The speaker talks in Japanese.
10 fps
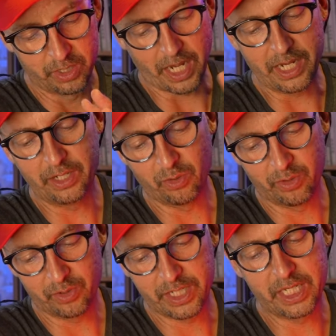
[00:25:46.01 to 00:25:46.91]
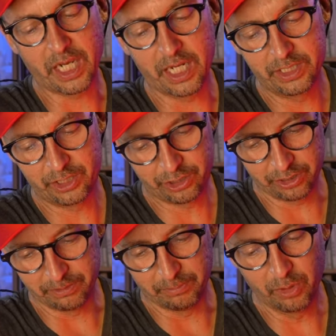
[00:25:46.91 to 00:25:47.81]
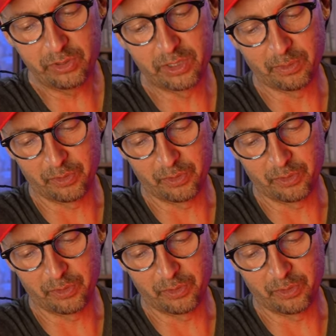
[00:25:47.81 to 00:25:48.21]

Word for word: 大統領期間中、最